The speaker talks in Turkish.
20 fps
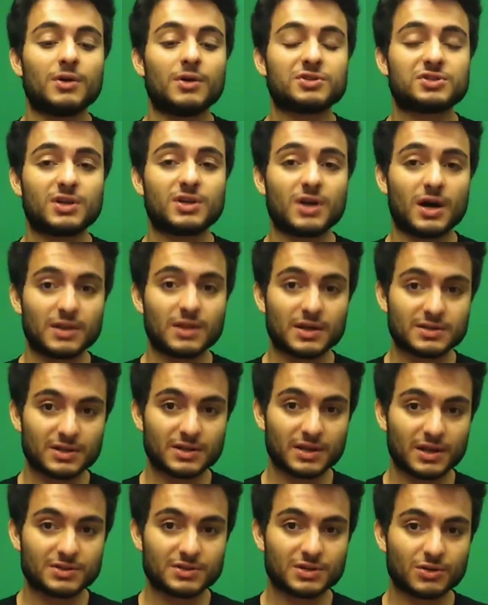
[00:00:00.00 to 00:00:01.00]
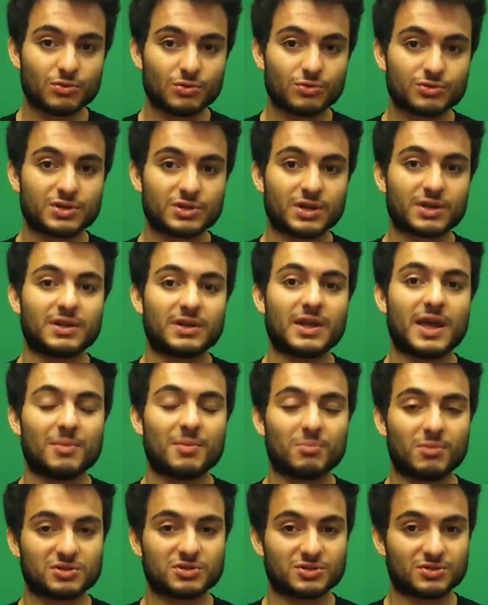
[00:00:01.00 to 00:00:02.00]
Işık Kağan Arslan'a gelecek olursak yine
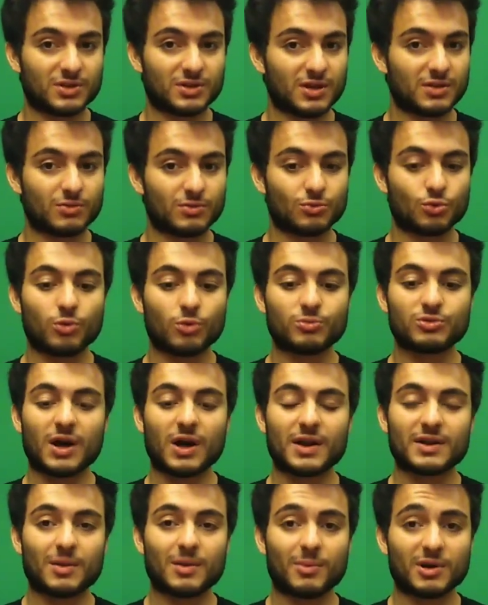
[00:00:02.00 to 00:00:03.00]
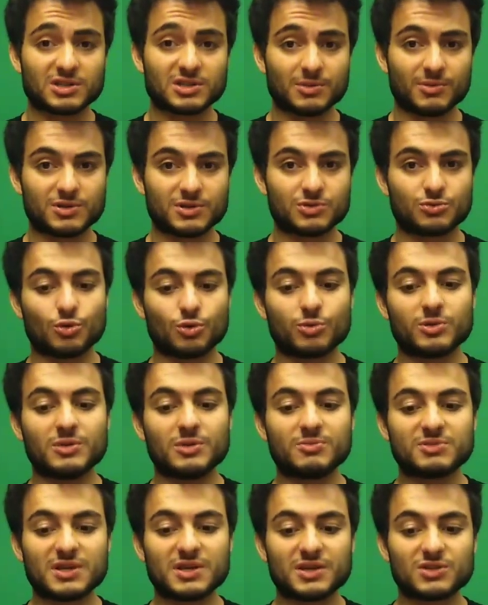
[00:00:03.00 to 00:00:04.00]
en başından doğum tarihiyle başlamak istiyorum.
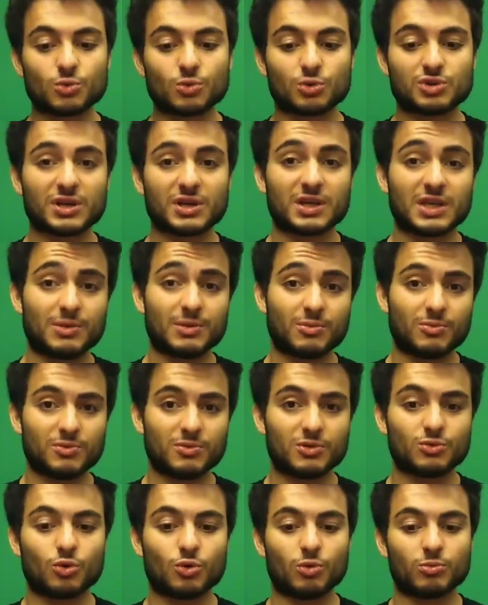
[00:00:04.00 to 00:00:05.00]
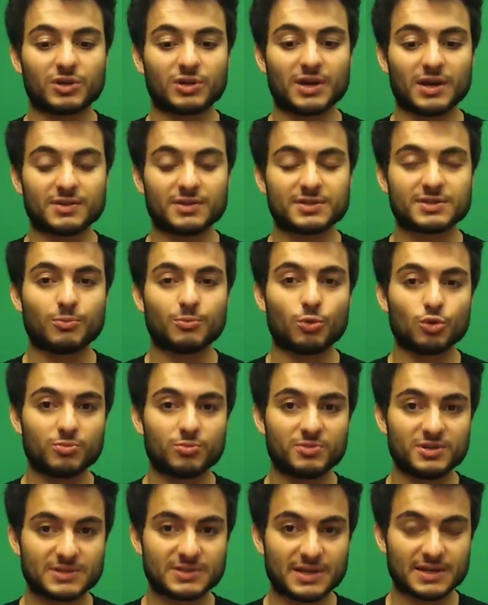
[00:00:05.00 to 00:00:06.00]
28 Ocak 2001 doğumlu kendisi. Boyu
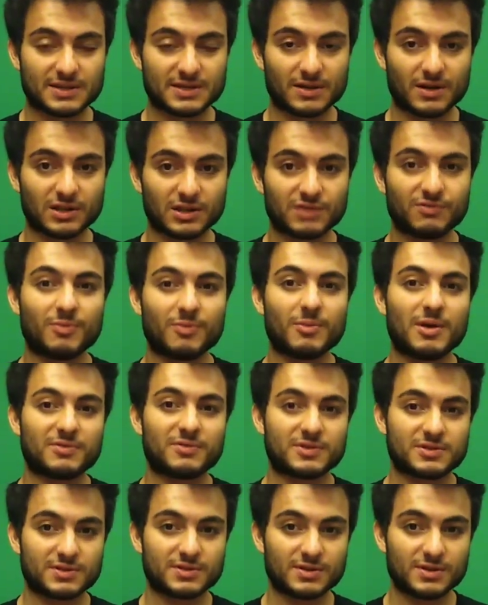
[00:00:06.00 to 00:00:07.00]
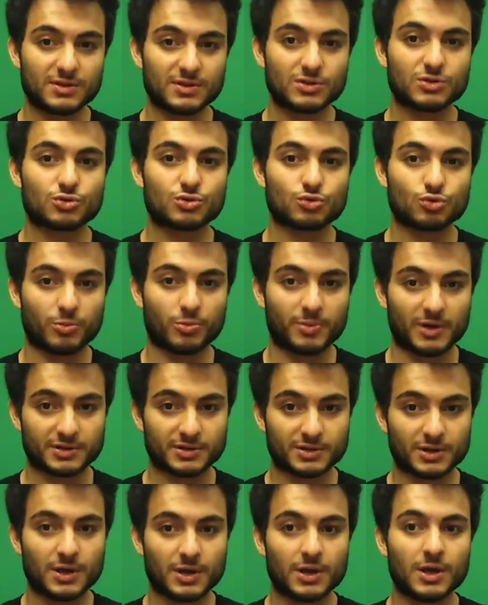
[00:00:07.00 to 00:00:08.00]
1.86 ve mevkisi
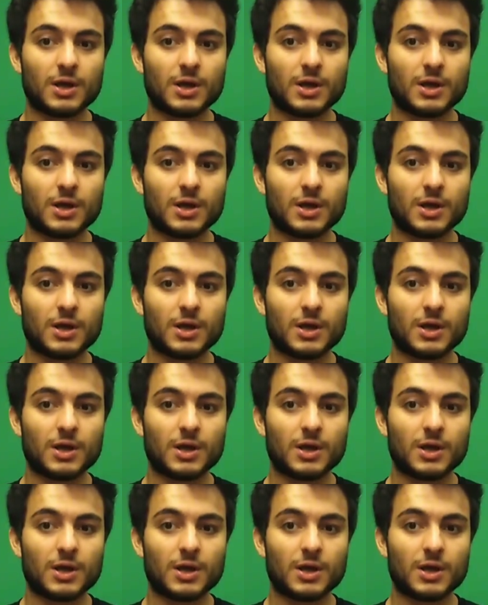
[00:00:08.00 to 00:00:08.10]
stoper.